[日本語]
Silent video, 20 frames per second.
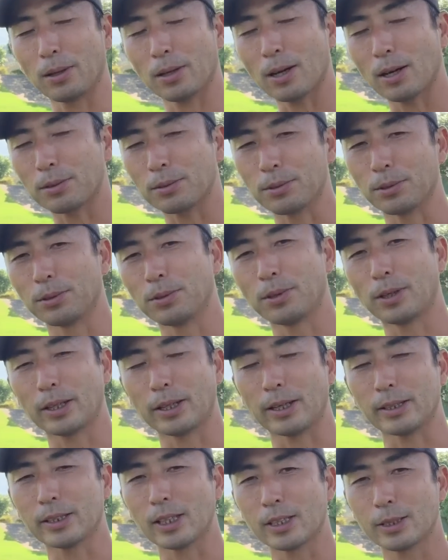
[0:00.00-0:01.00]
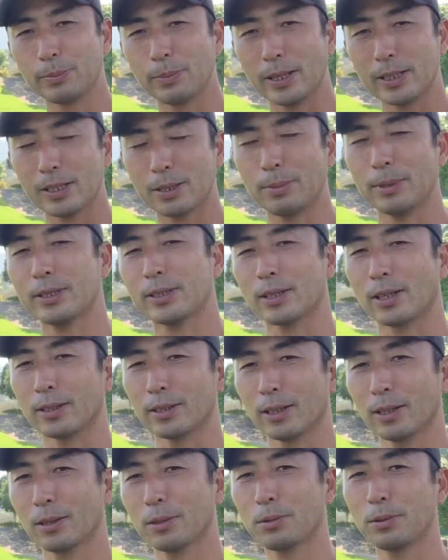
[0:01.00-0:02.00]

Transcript: 過去の動画では説明してますからね。